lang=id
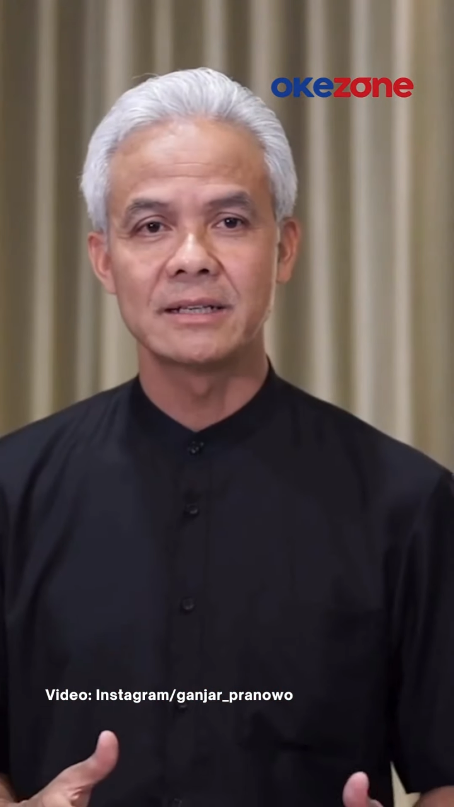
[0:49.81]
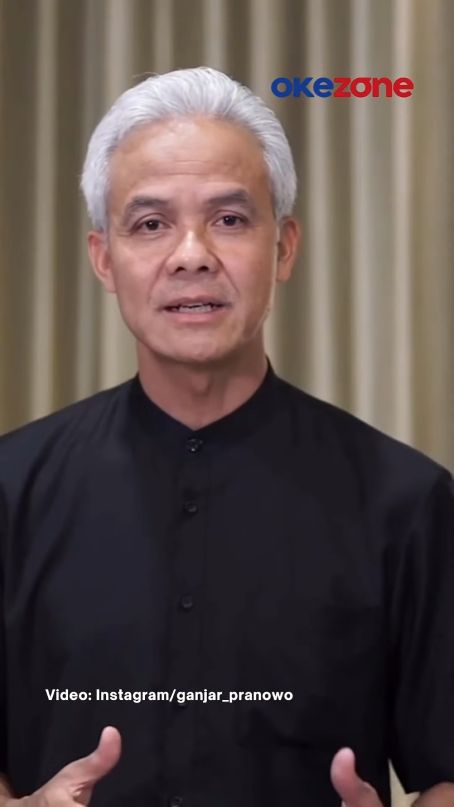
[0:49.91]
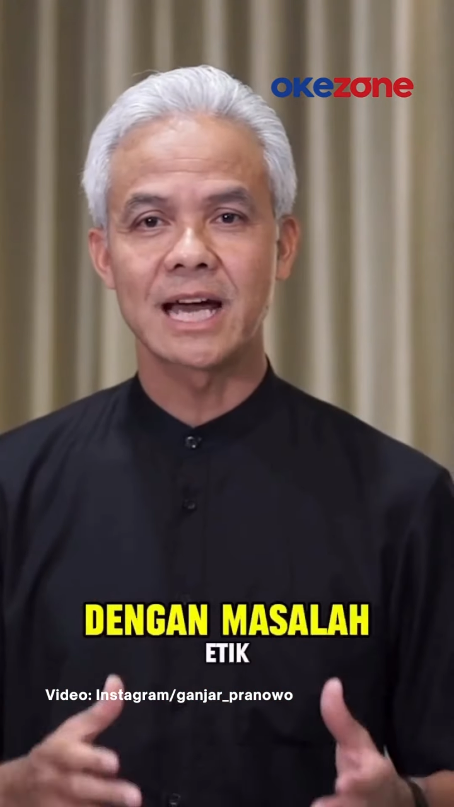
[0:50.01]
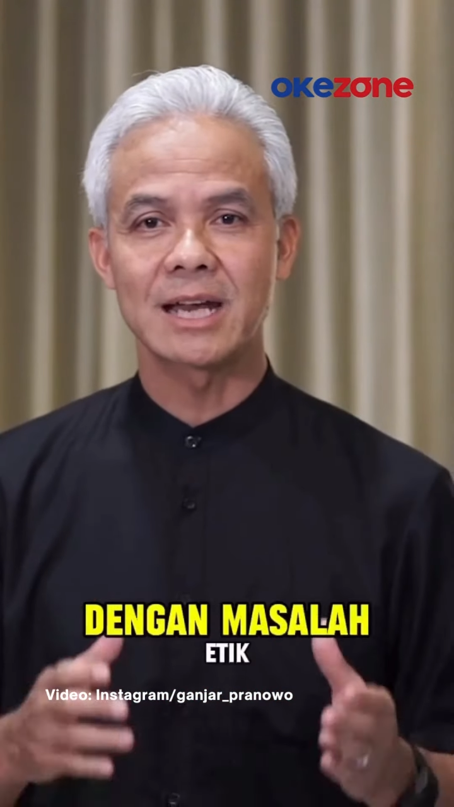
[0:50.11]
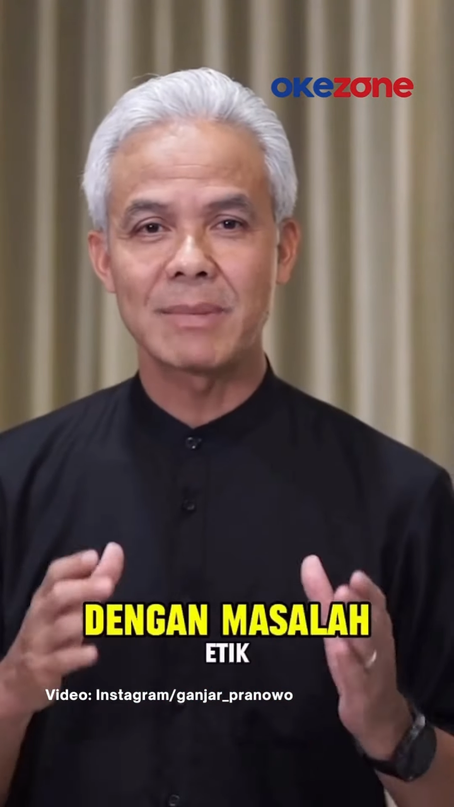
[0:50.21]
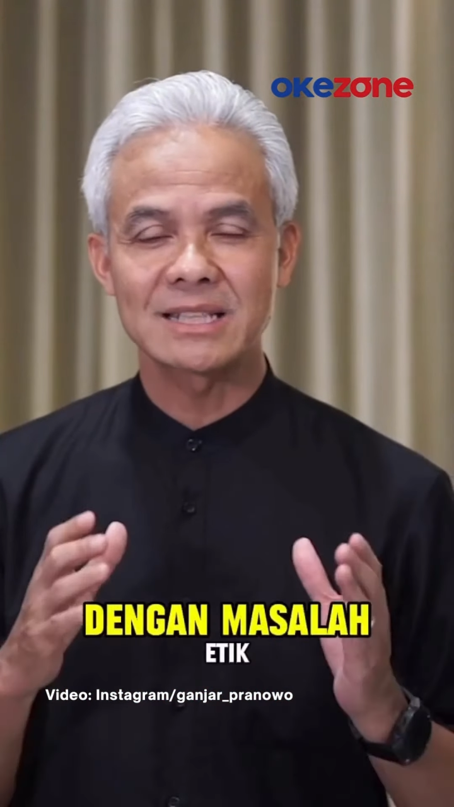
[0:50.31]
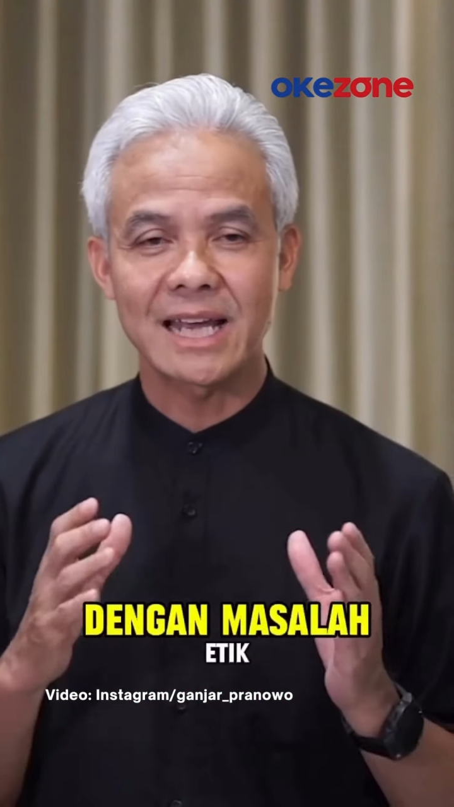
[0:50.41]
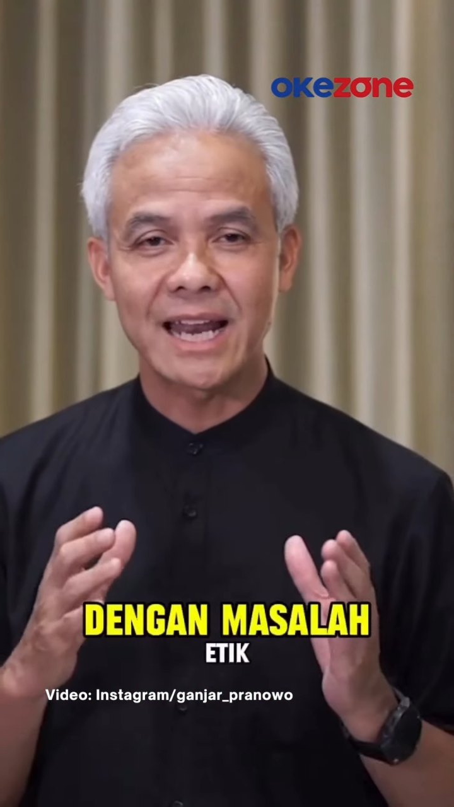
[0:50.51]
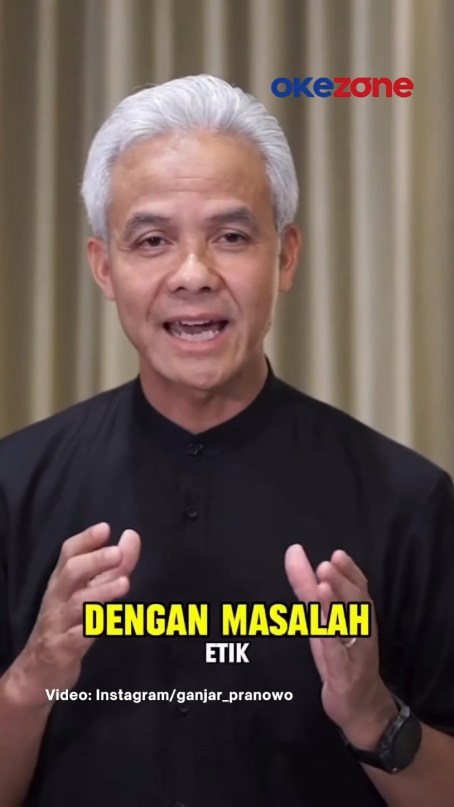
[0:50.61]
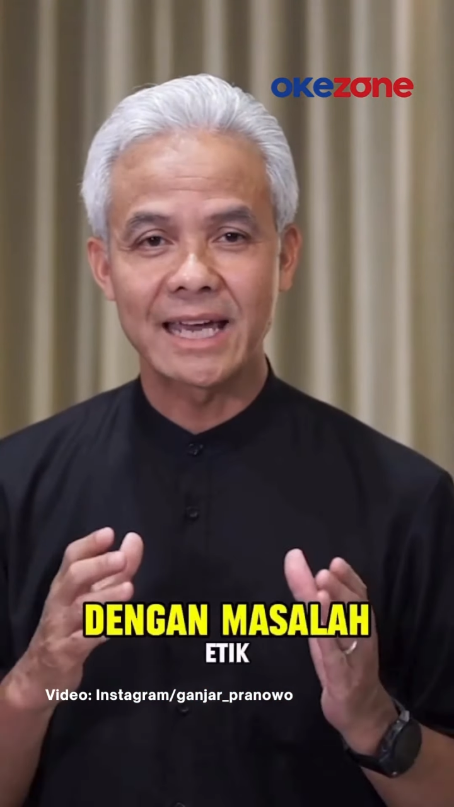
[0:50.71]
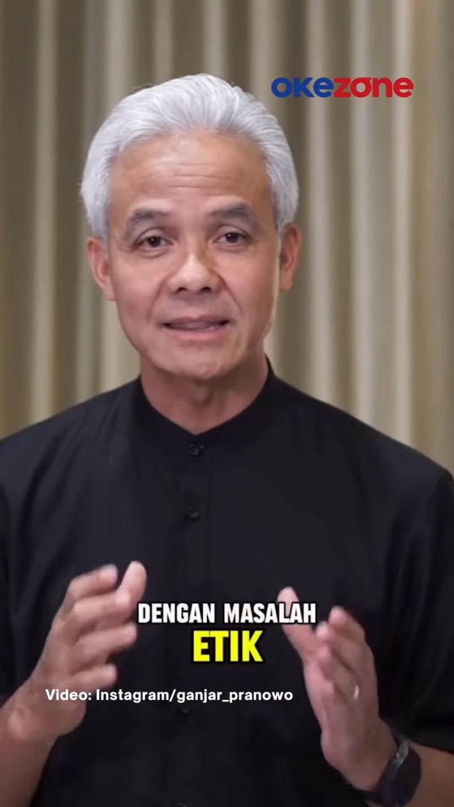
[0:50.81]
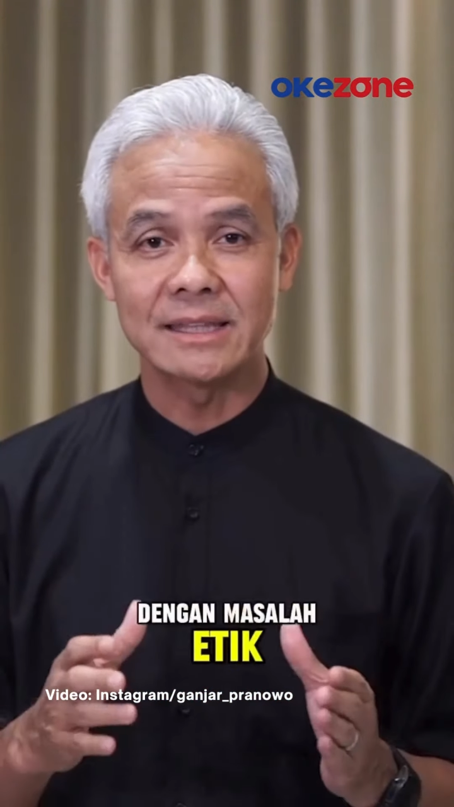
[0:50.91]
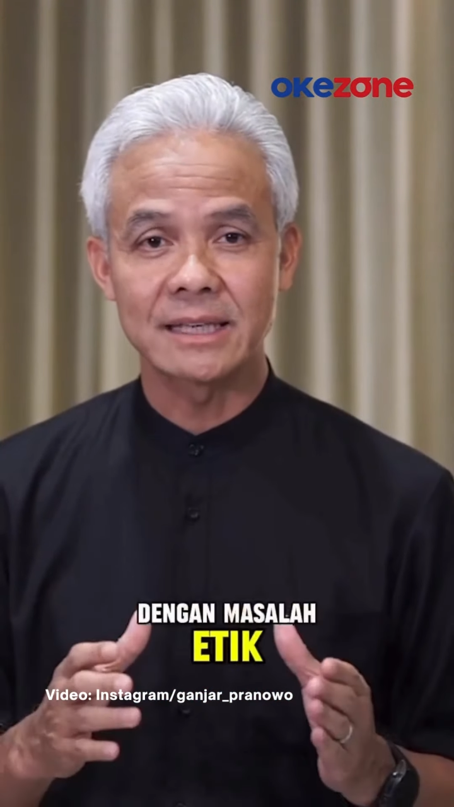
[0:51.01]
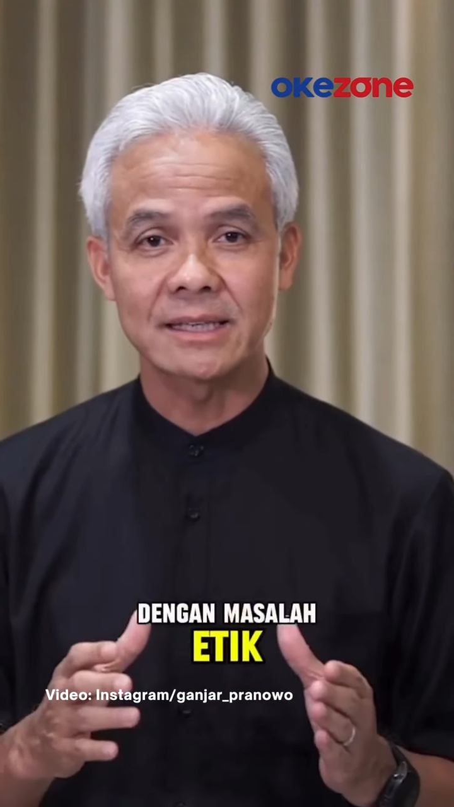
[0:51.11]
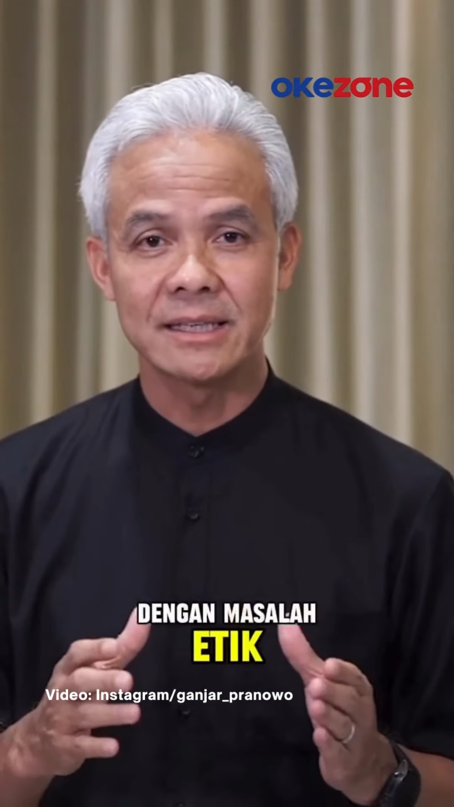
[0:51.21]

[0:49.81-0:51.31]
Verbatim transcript: dengan masalah etik,